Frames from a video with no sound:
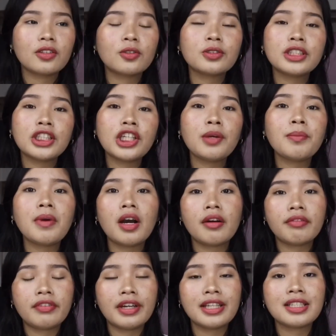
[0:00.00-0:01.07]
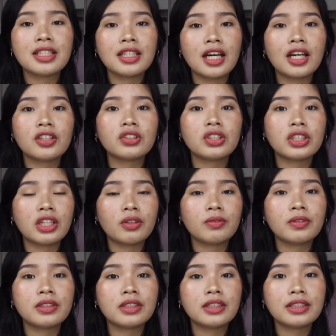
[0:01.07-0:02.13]
Kung sino yung mga friends na
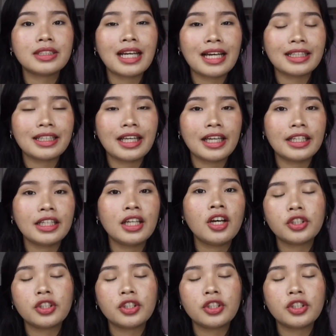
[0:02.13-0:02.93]
nakasurround sa atin,